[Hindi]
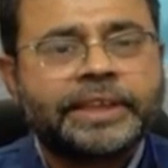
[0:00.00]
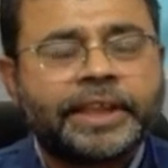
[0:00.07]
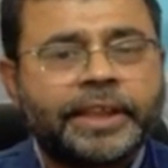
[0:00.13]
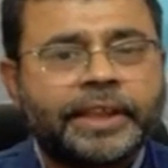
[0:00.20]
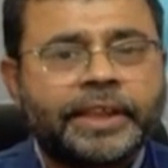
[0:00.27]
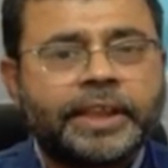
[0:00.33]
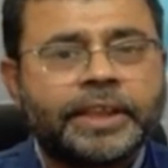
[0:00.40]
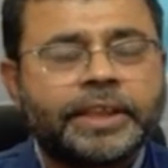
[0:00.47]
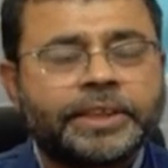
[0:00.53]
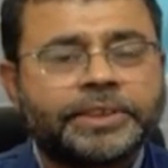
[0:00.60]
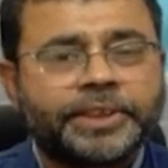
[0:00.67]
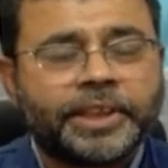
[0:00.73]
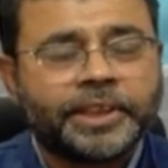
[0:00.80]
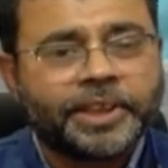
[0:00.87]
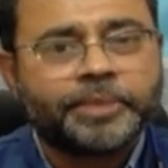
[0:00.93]
डेयरी के
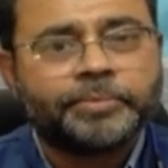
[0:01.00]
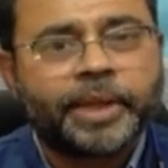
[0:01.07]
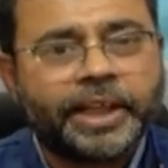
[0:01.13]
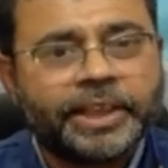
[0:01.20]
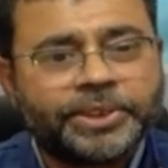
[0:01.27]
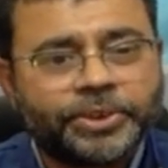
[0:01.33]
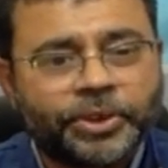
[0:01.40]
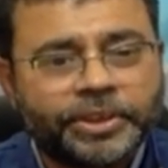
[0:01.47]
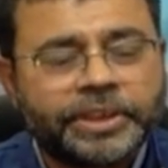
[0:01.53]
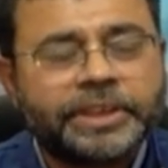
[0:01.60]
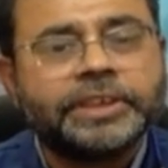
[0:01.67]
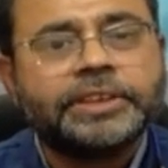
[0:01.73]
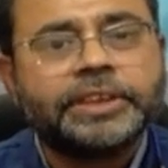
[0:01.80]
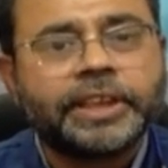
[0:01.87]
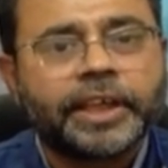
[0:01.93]
शंकर भाई
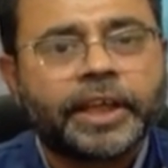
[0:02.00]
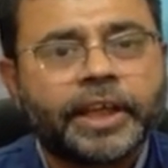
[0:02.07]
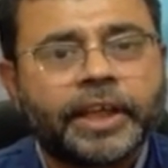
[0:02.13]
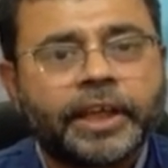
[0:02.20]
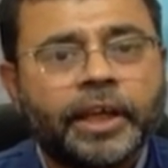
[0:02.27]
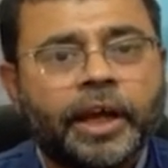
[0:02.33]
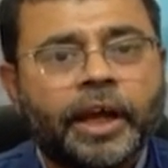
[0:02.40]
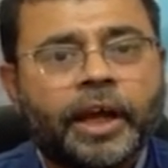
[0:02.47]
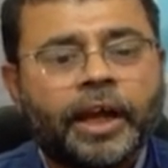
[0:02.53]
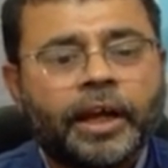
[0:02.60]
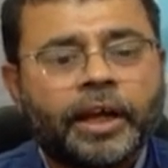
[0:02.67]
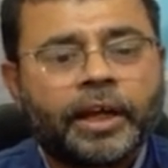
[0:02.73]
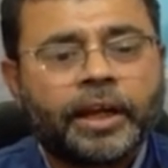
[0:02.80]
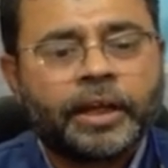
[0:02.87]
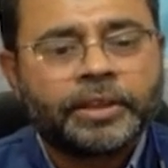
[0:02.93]
चौधरी जी के
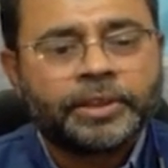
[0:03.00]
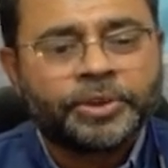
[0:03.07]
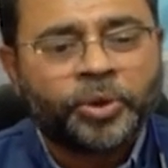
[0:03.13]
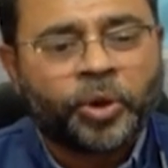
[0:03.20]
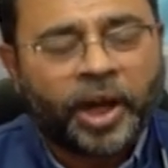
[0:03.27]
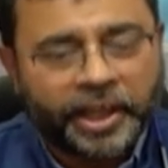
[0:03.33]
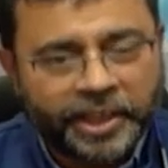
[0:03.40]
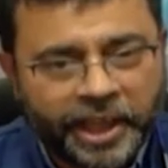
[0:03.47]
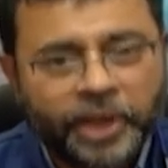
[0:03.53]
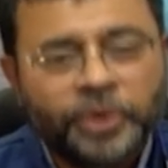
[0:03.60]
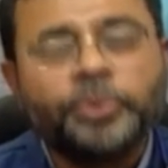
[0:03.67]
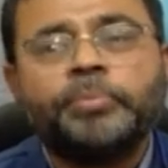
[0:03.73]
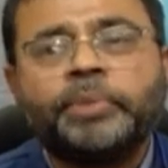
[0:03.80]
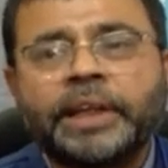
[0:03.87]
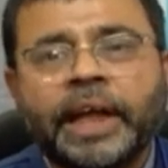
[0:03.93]
तो
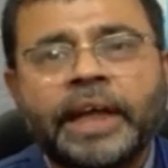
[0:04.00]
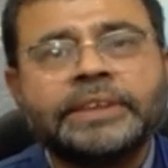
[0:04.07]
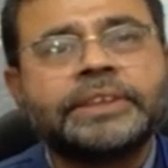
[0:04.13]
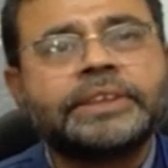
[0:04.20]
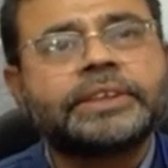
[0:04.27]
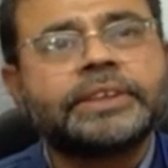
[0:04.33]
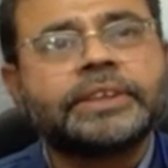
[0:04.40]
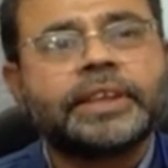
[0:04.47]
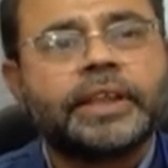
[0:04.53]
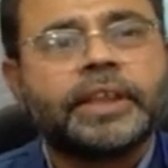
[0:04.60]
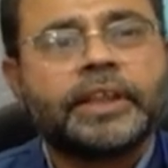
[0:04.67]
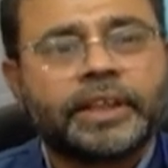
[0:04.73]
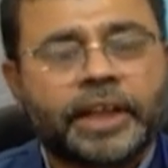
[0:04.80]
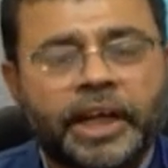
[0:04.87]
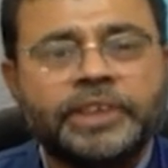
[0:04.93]
हरियालू बनास
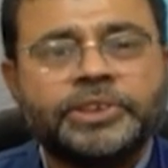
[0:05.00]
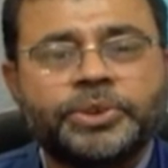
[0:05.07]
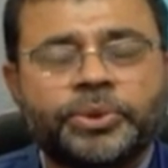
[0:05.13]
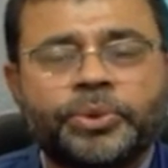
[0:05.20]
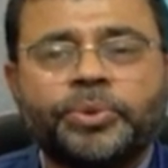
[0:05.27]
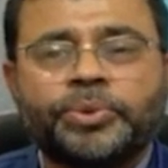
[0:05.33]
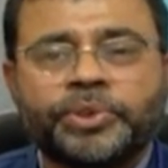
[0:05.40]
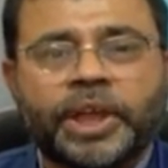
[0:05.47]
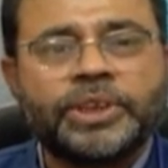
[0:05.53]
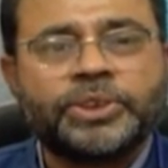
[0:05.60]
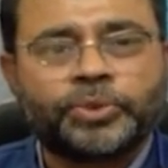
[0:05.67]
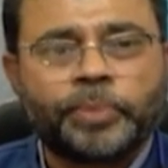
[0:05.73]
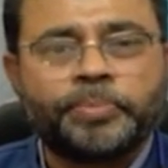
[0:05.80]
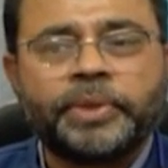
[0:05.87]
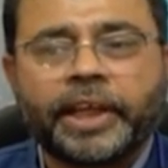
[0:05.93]
का जो उनका
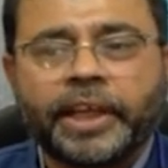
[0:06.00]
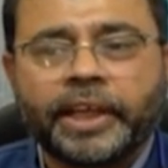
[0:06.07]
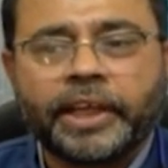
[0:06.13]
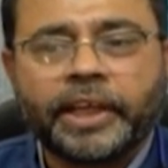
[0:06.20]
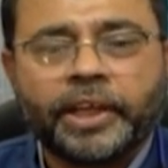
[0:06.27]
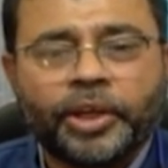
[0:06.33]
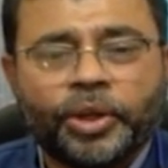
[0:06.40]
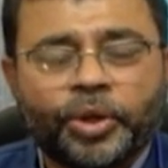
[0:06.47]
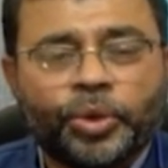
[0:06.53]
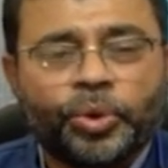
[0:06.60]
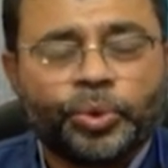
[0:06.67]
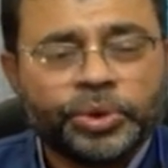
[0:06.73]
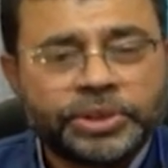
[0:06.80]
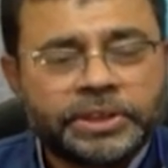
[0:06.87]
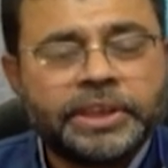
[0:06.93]
स्वप्न है
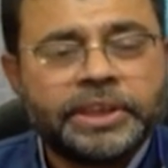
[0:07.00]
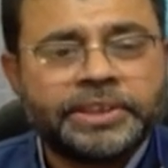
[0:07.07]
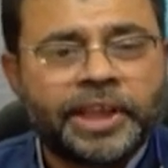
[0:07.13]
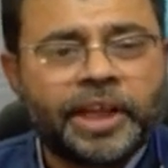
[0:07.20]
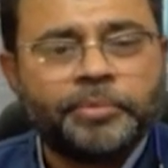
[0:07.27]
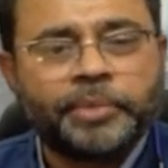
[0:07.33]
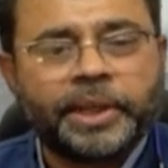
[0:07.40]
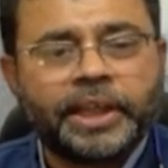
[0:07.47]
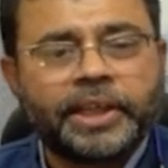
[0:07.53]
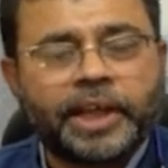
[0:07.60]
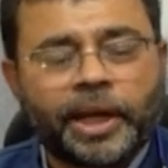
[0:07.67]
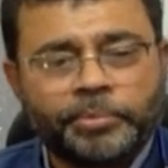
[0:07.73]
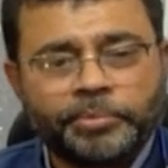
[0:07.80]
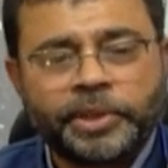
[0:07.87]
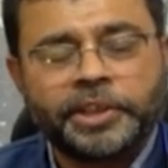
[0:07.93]
उस दिशा में
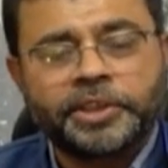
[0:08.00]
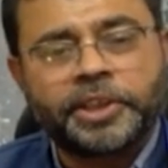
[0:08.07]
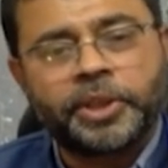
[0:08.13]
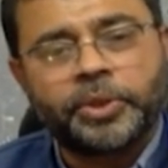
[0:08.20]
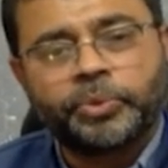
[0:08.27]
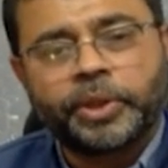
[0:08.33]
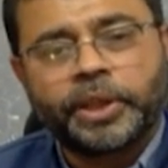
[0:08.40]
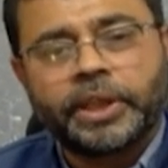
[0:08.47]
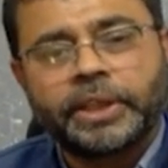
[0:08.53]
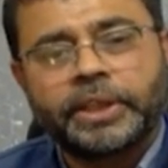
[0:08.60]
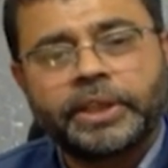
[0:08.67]
काम करते हुए